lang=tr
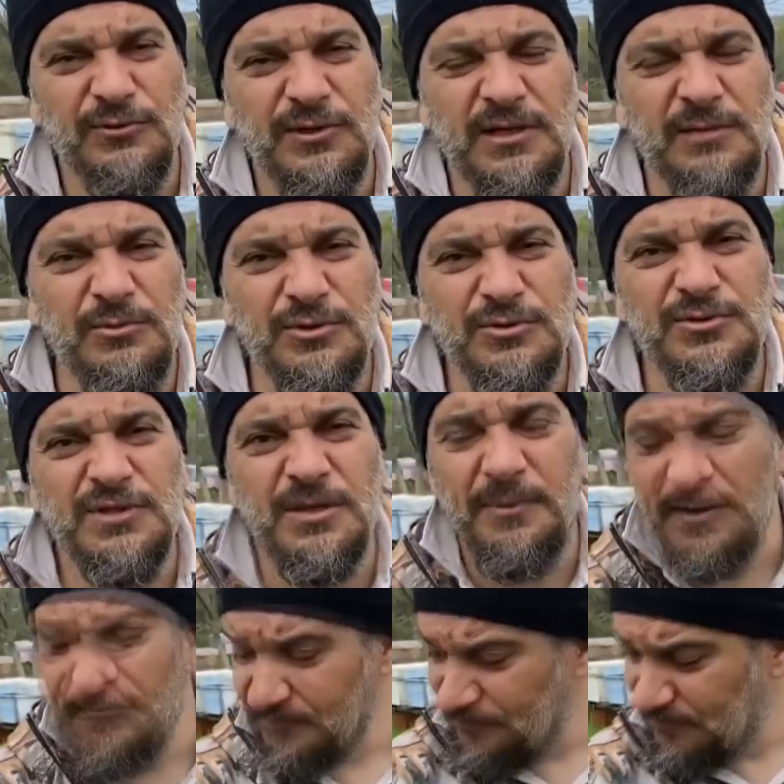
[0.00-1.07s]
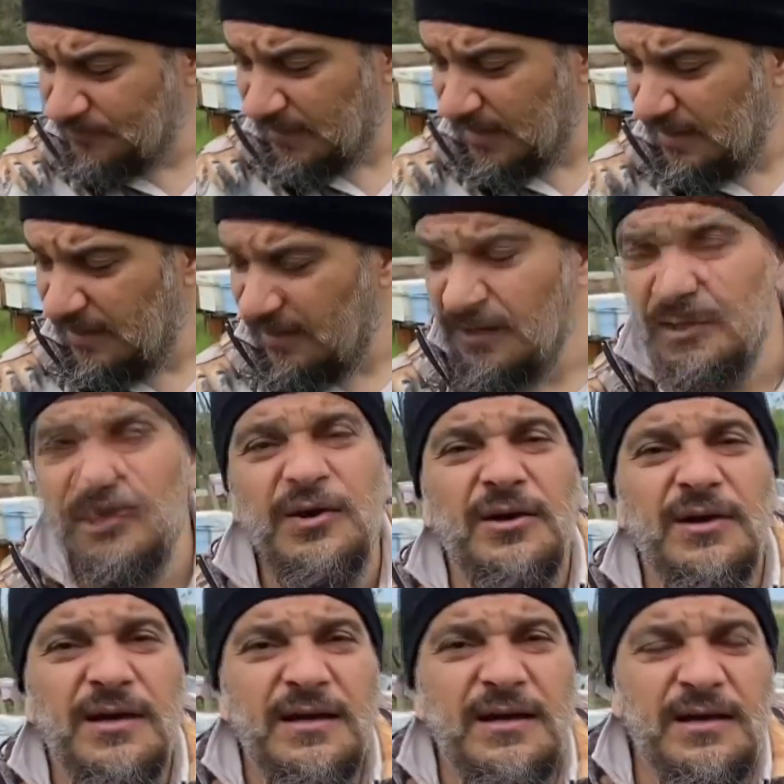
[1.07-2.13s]
kullanabiliyorsunuz ama
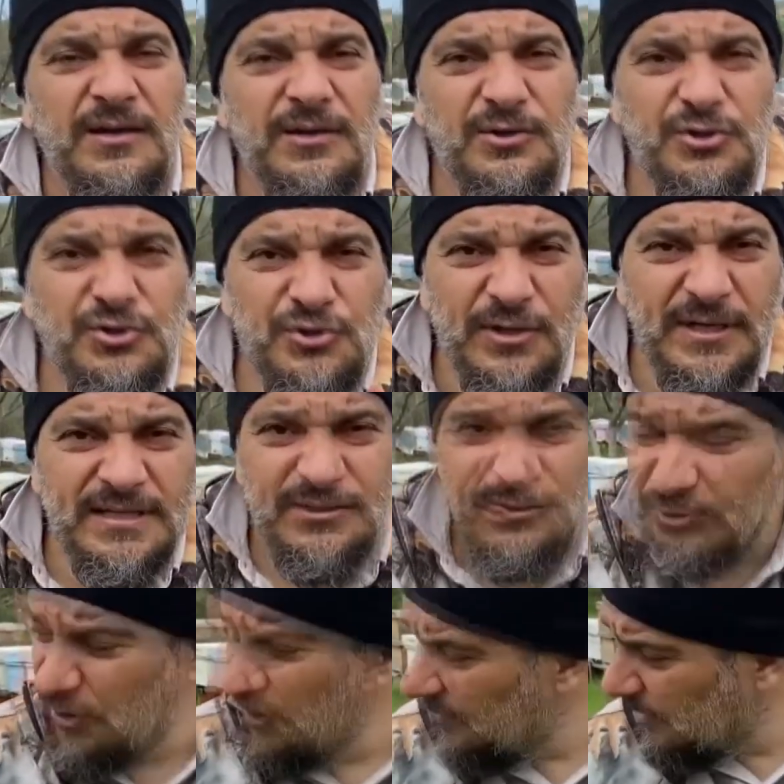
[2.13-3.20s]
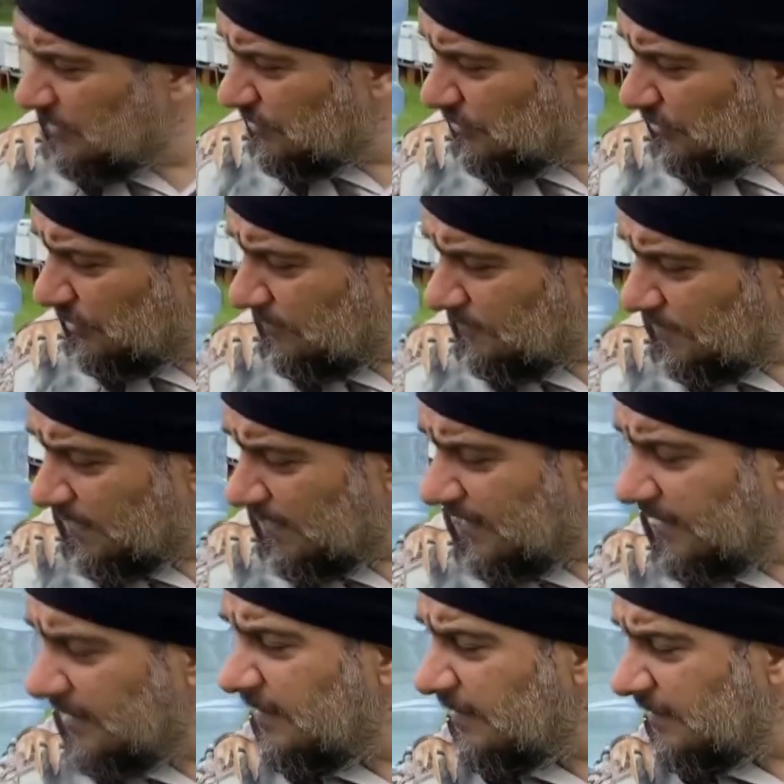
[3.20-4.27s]
şuna söylemek istiyorum.
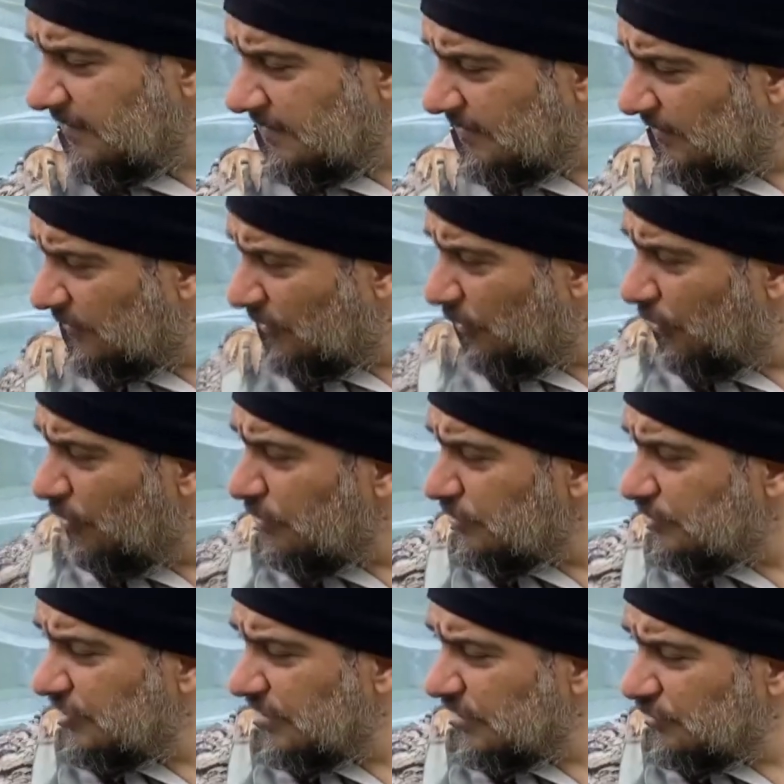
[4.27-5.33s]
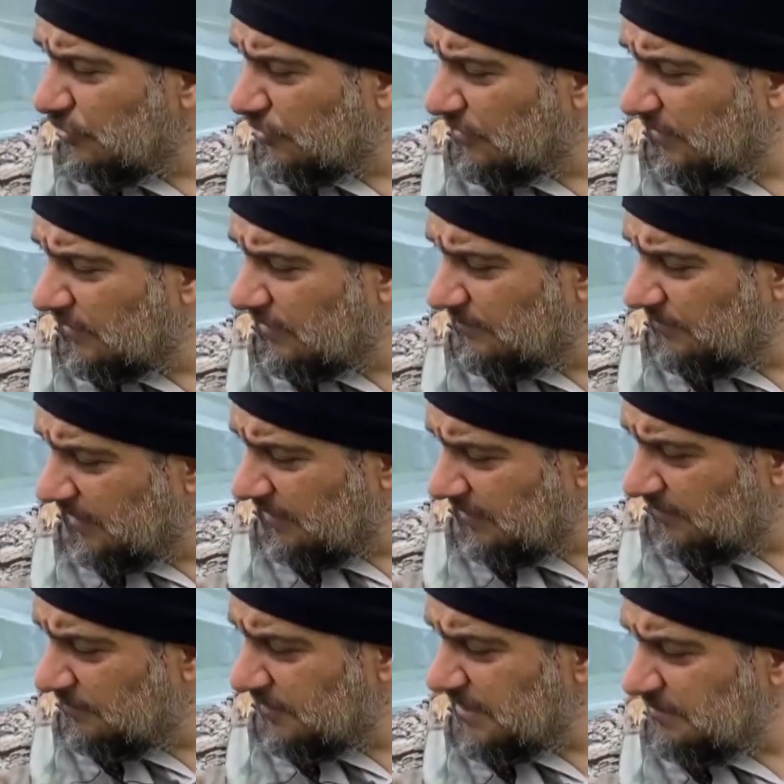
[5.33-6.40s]
İnanın ölçüye çok takılmayın.
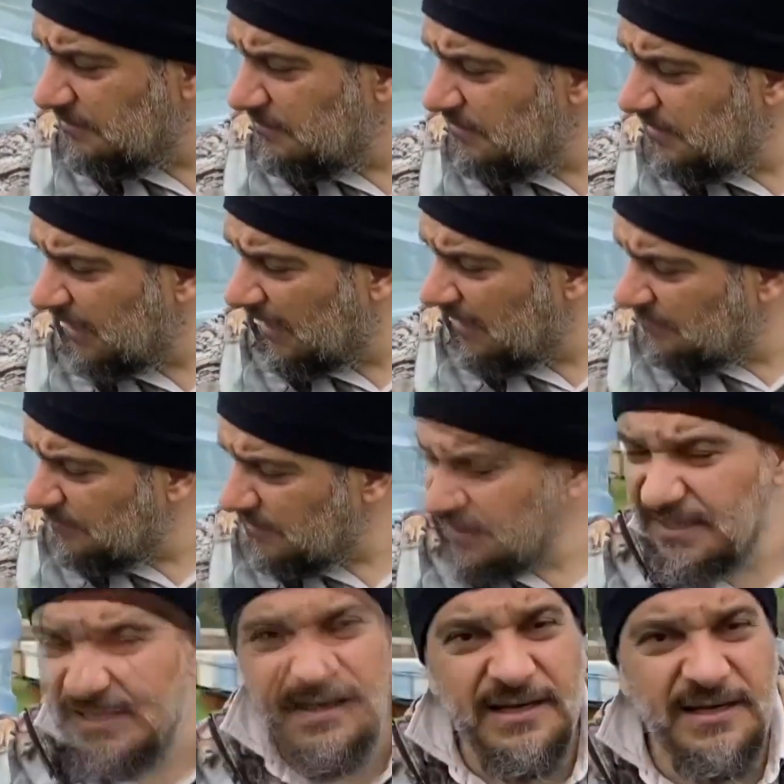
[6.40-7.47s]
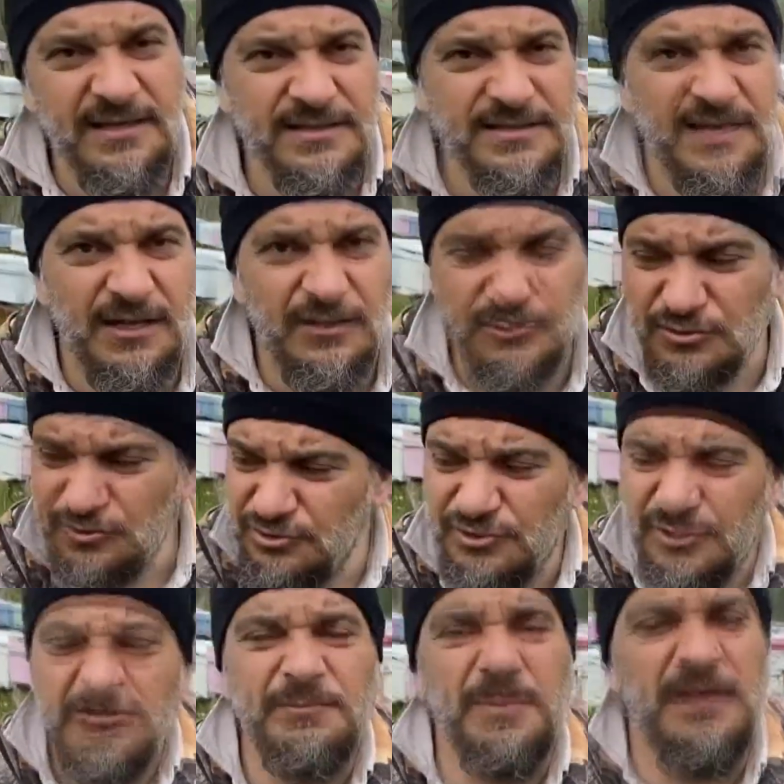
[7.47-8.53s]
Bizim imkanımız gereği sağ olsun
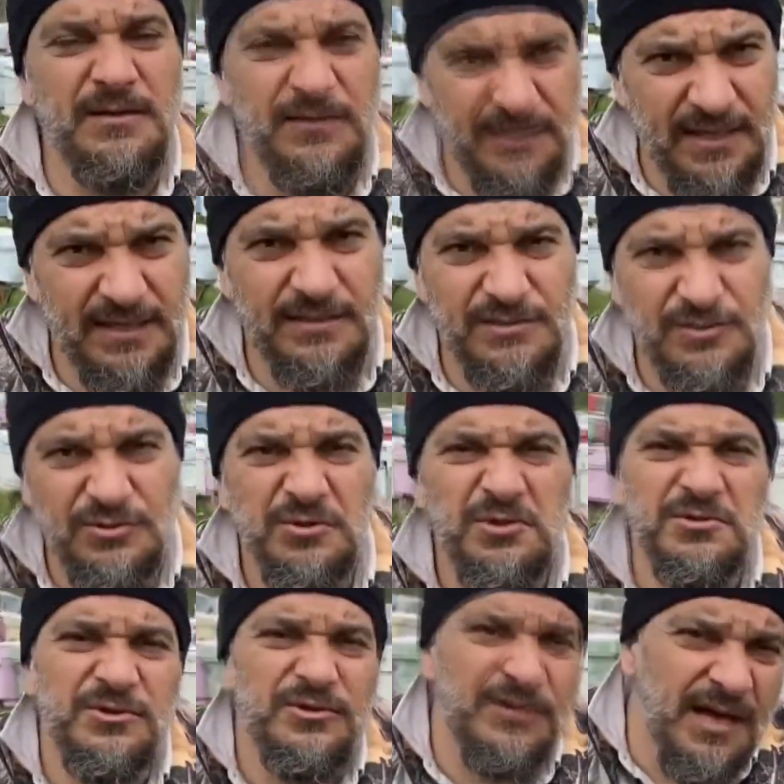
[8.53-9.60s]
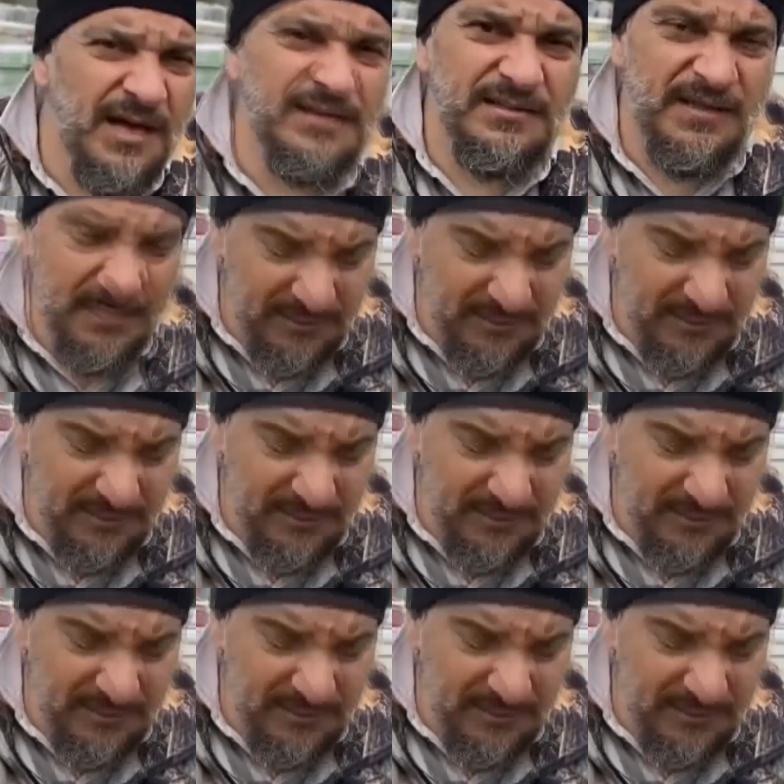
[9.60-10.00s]
Cüneyt Bey kendisi yolluyor. Rahat